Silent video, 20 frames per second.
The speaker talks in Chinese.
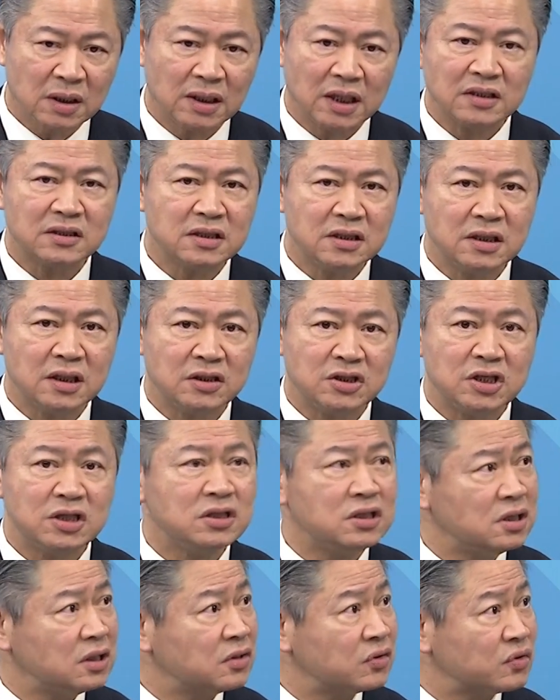它是一个
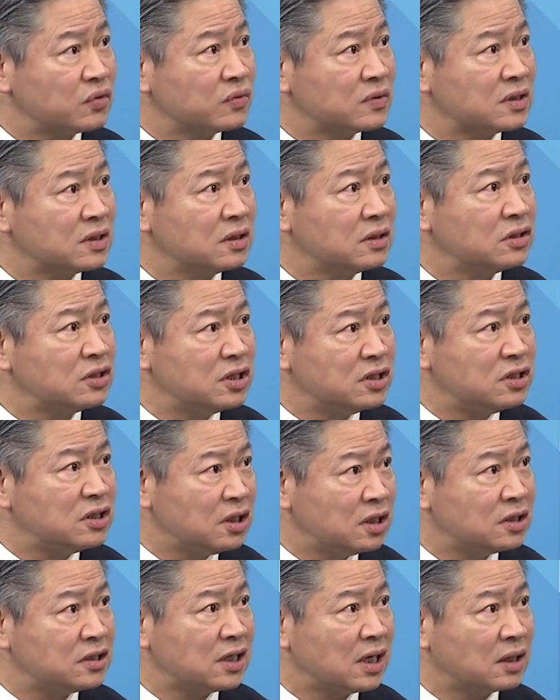经济的组织、经
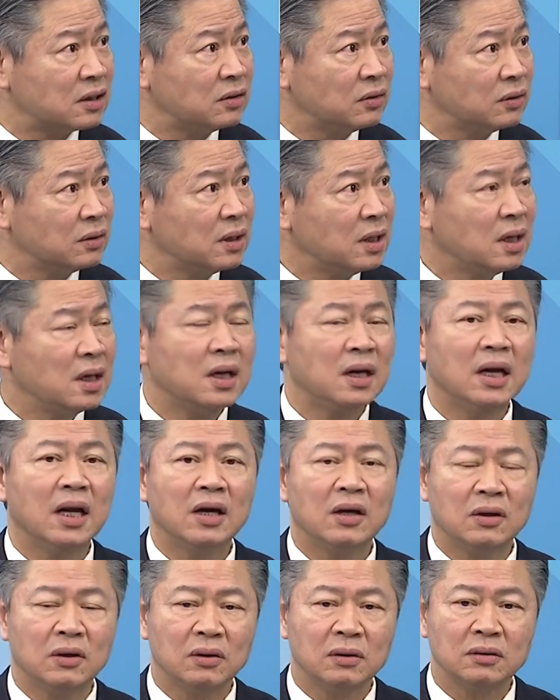济的架构。对。
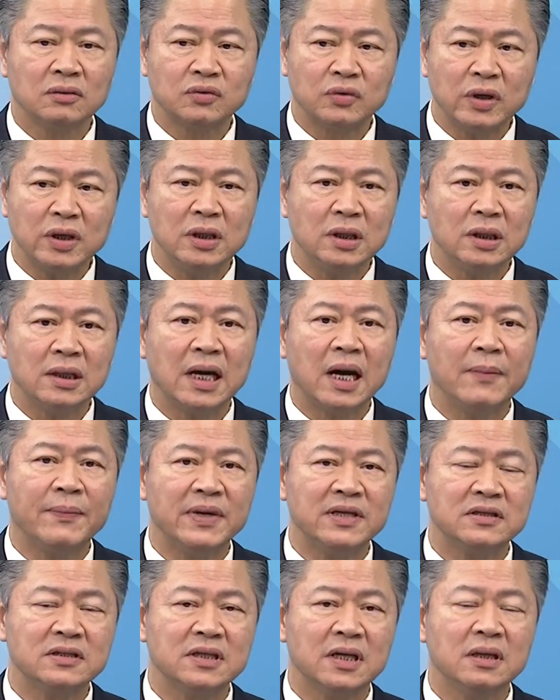然后，所以它
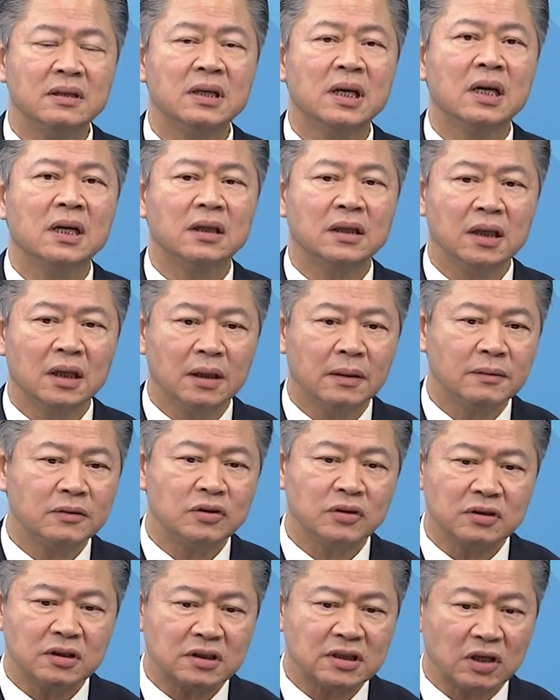本身的
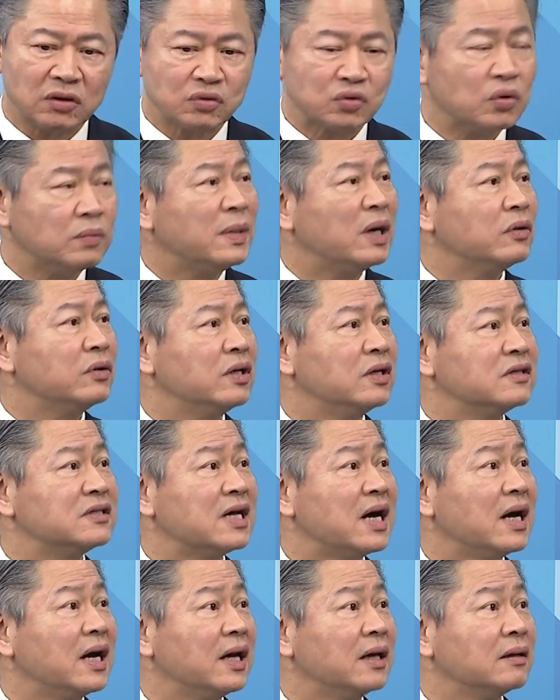就是扫除贸易的
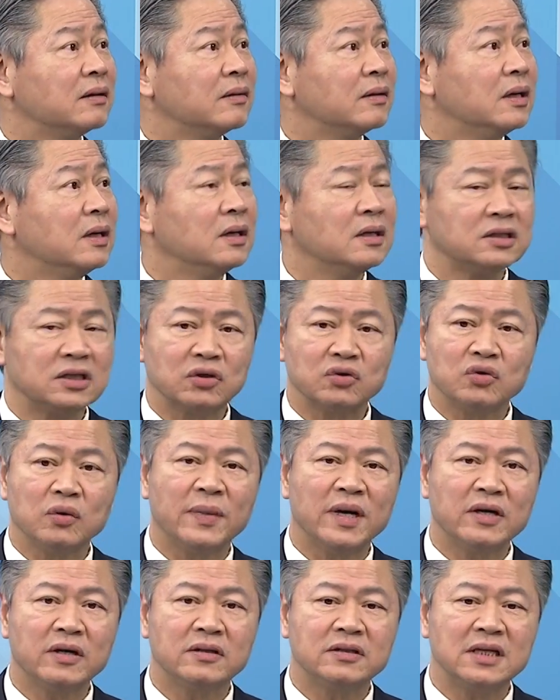障碍。对。扫除
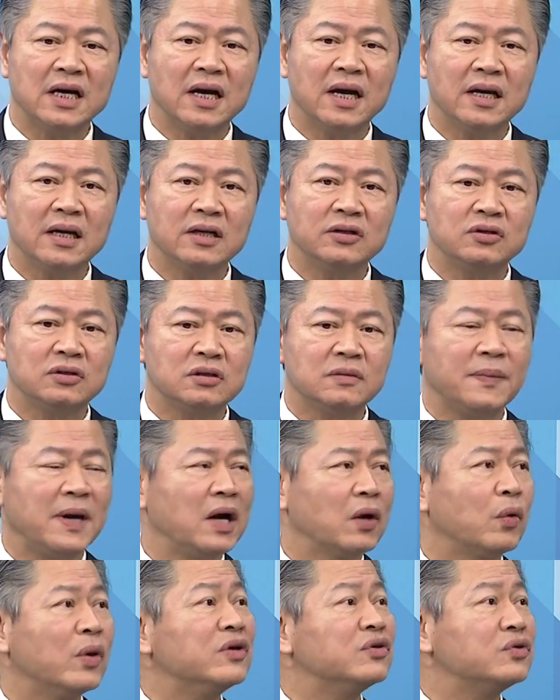贸易的障碍，那就是
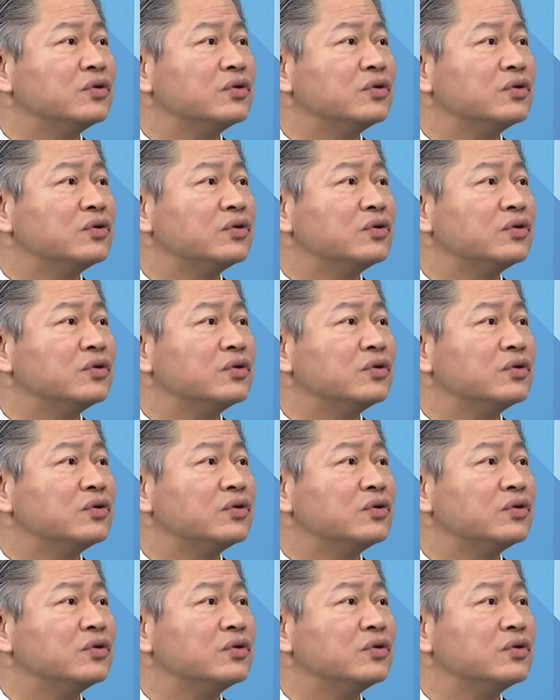把关